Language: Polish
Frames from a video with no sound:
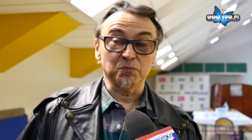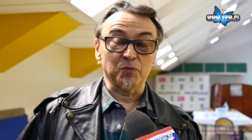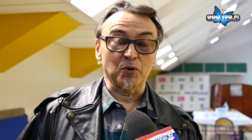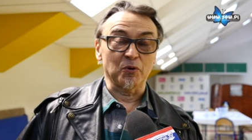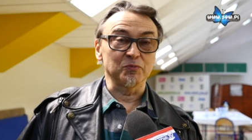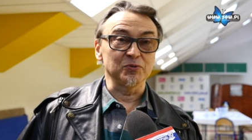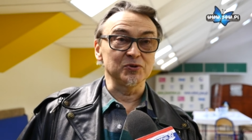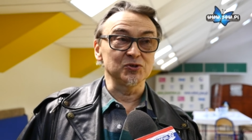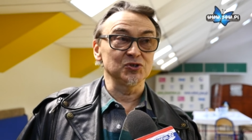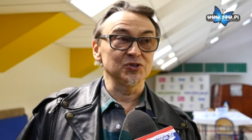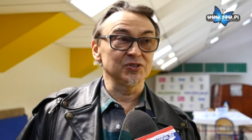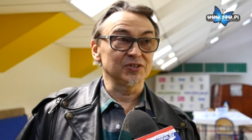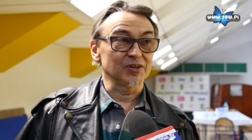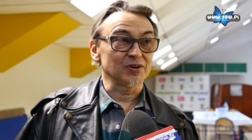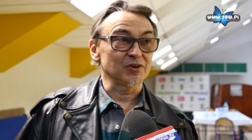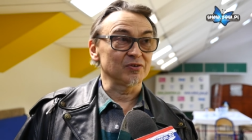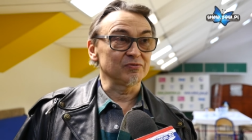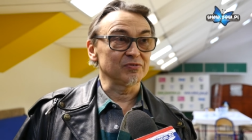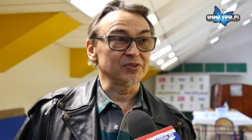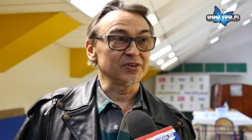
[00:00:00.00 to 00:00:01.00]
pobić
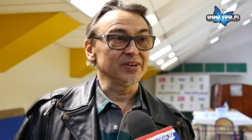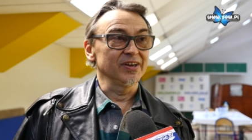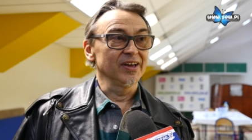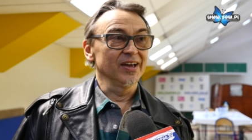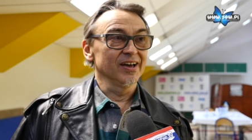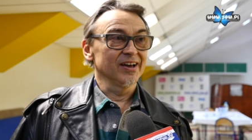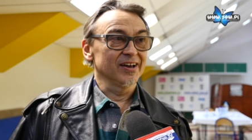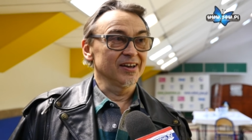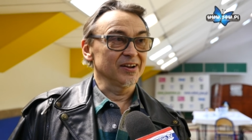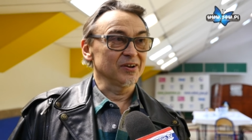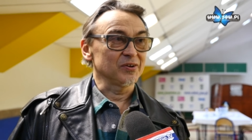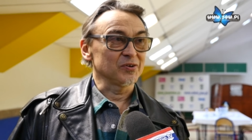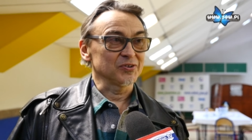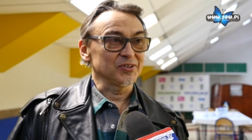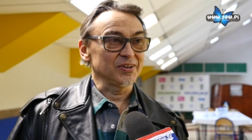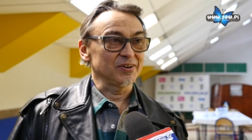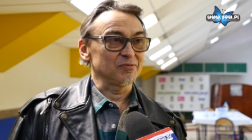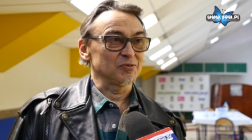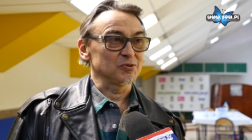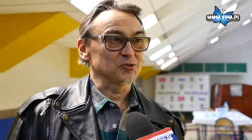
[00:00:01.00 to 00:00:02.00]
gitarowy rekord
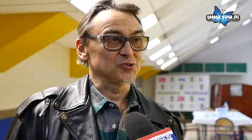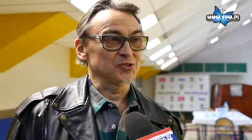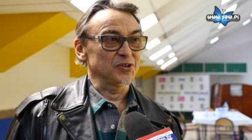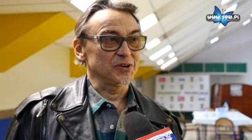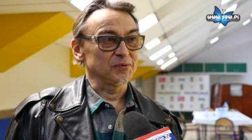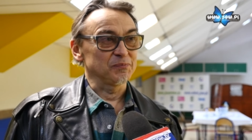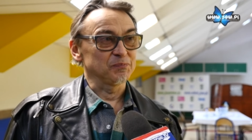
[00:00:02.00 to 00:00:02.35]
Jaworzna.